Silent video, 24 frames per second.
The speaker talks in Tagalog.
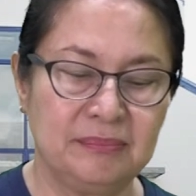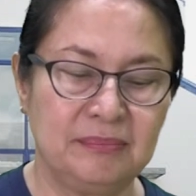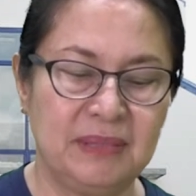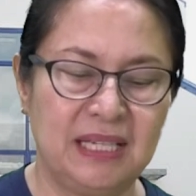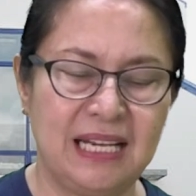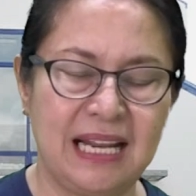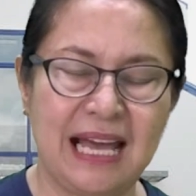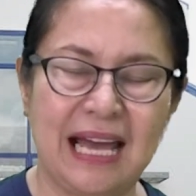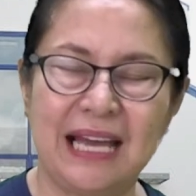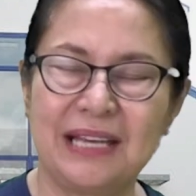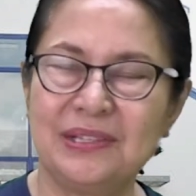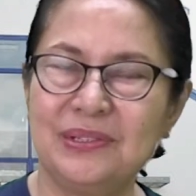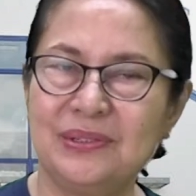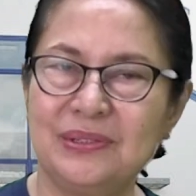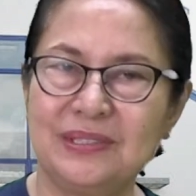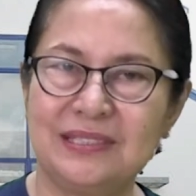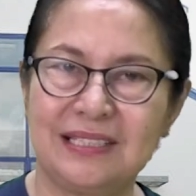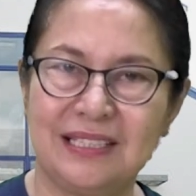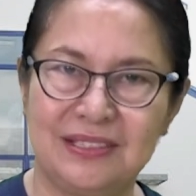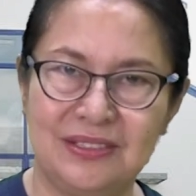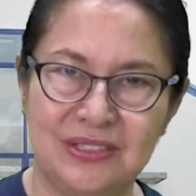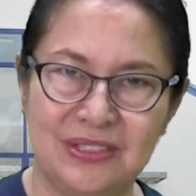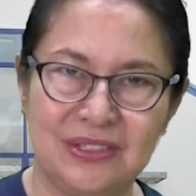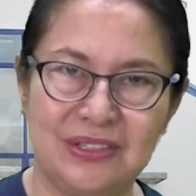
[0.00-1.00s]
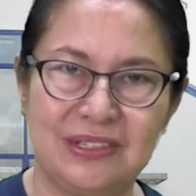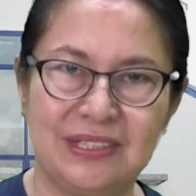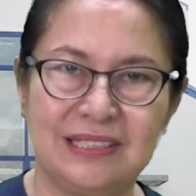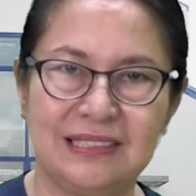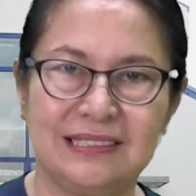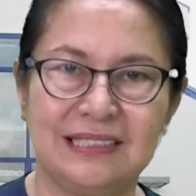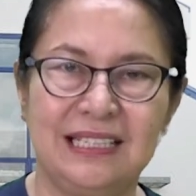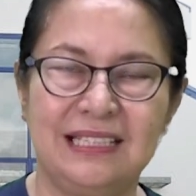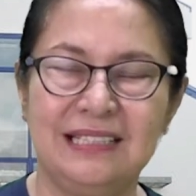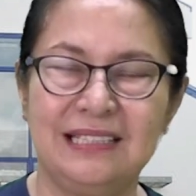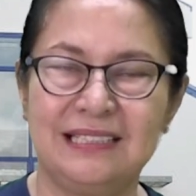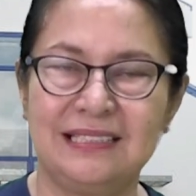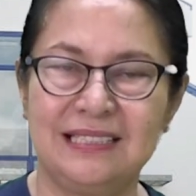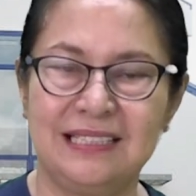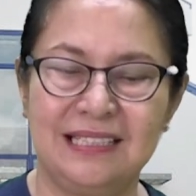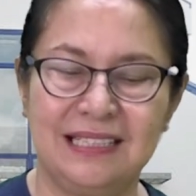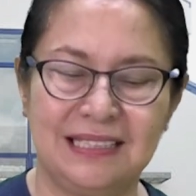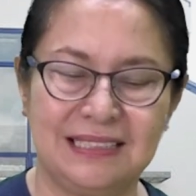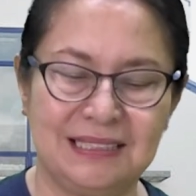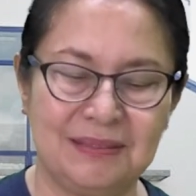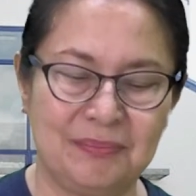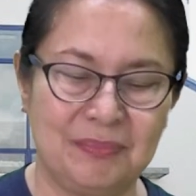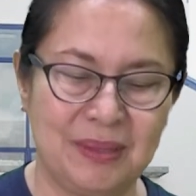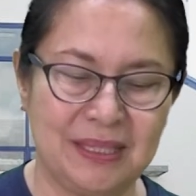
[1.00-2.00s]
Malayo sa Diyos, galit
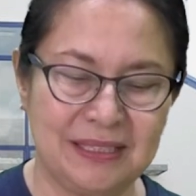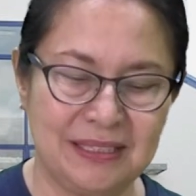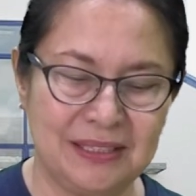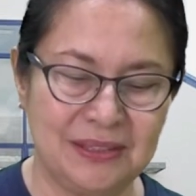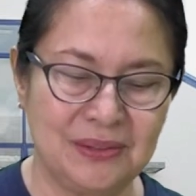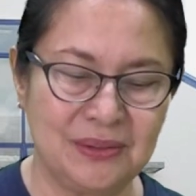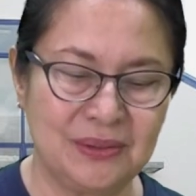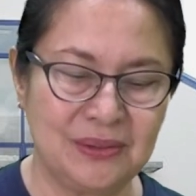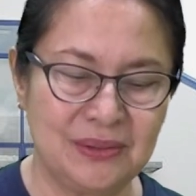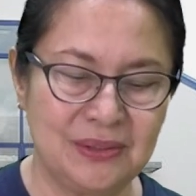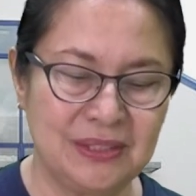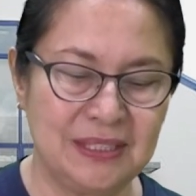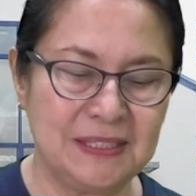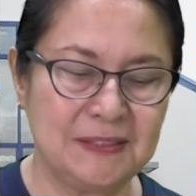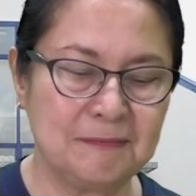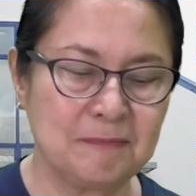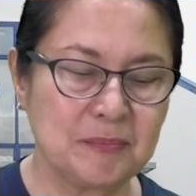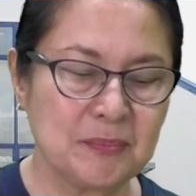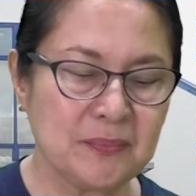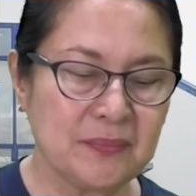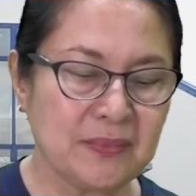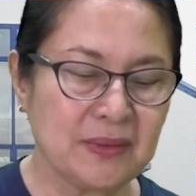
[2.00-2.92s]
sila sa Panginoon